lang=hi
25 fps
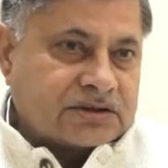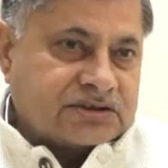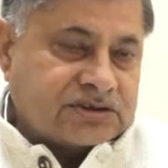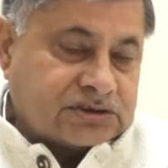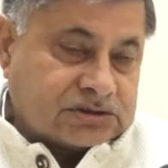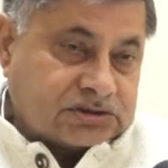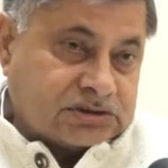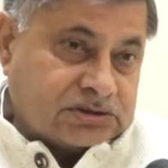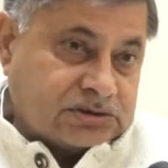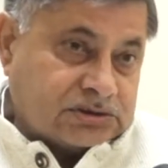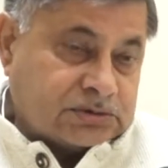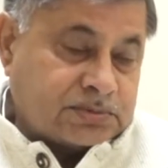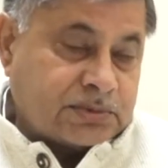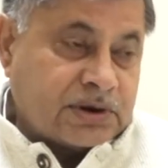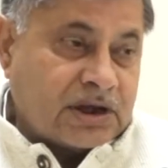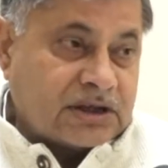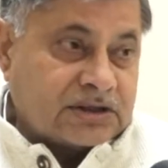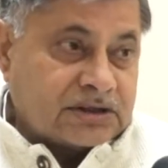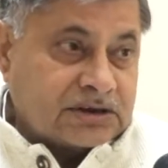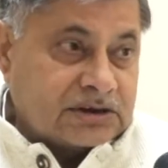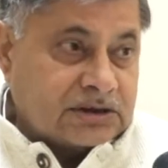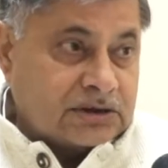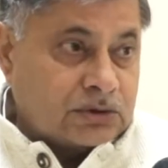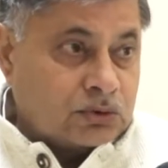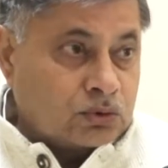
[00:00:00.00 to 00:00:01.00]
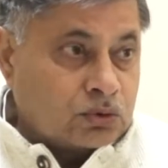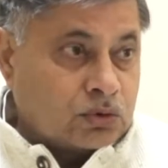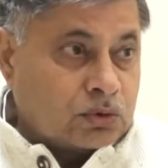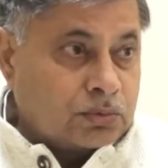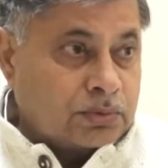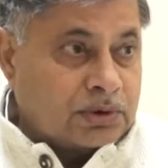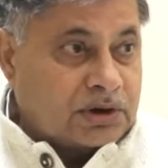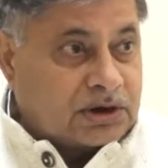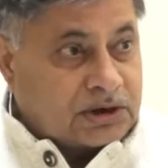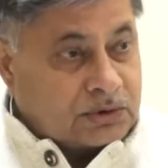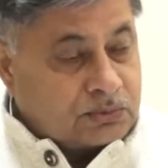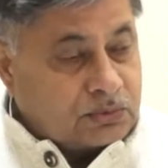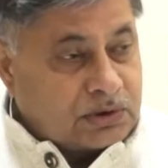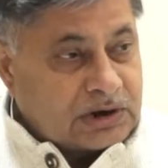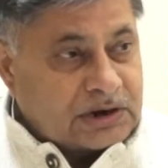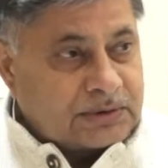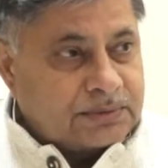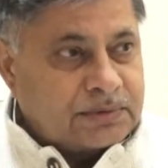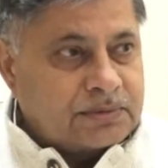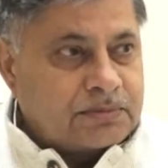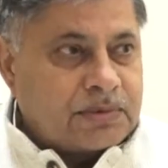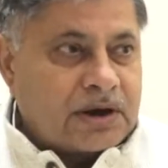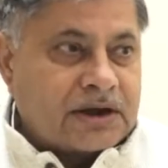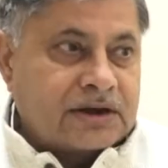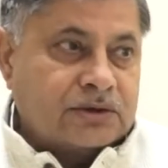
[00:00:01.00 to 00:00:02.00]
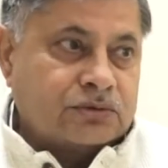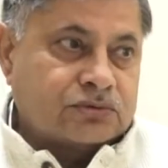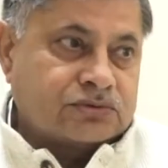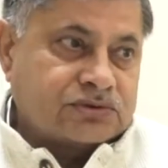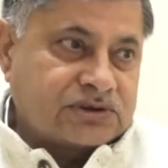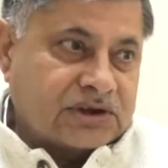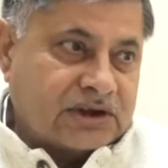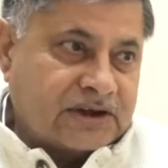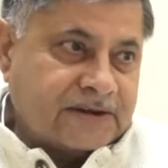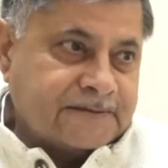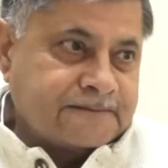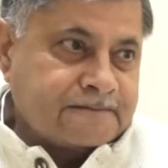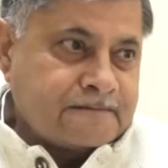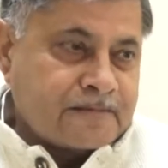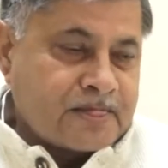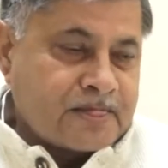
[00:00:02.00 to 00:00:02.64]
छत्तीस बरादरी के लोगों में हर वर्ग में भारी उत्साह